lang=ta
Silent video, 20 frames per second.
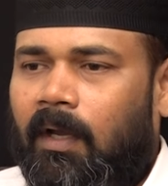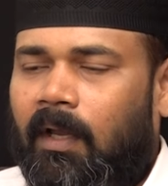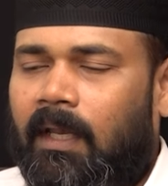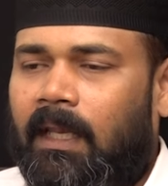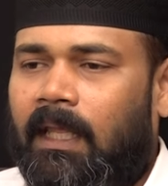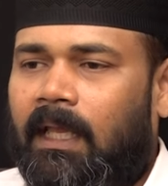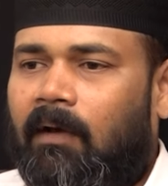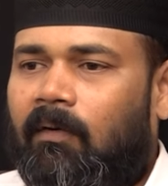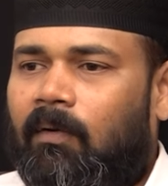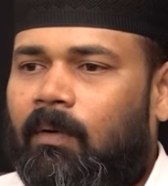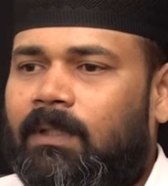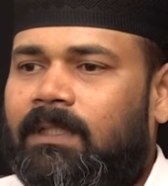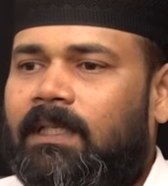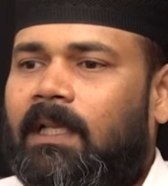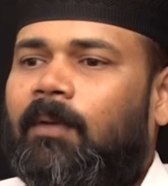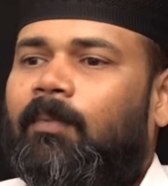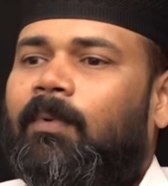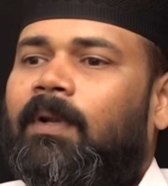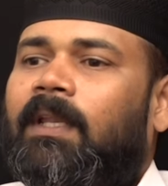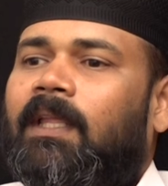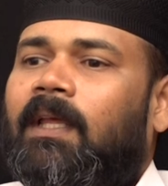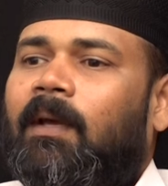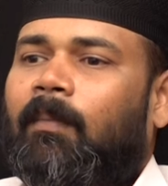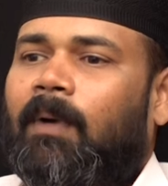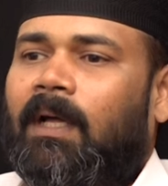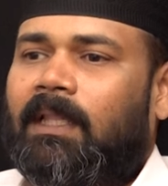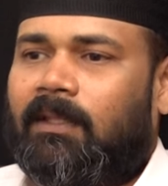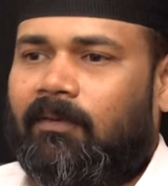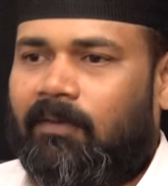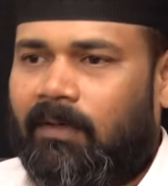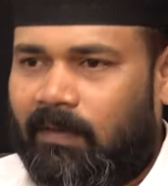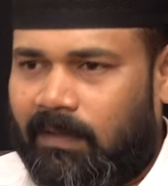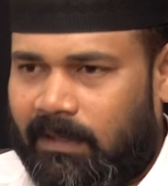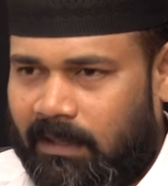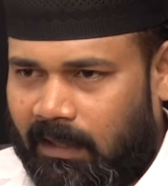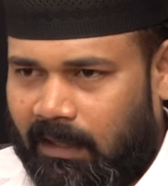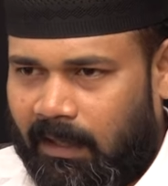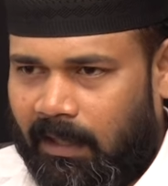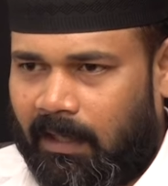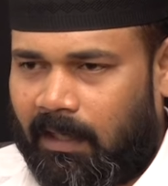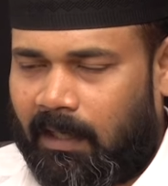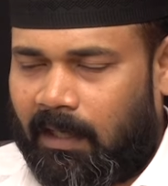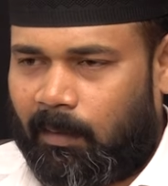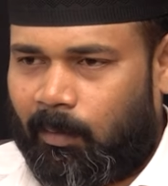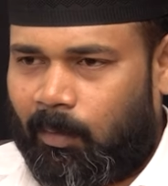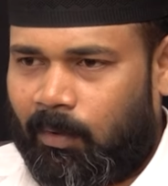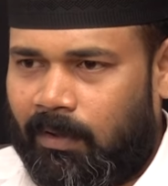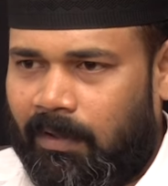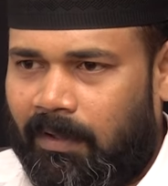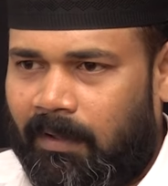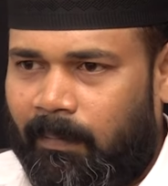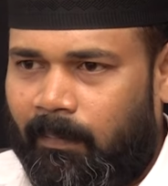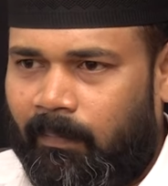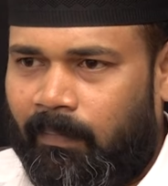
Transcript: இன்றைக்கி அவரை செலிபிரிட்டியாக மாற்றி விட்டு வச்சுருக்கிறீங்க போது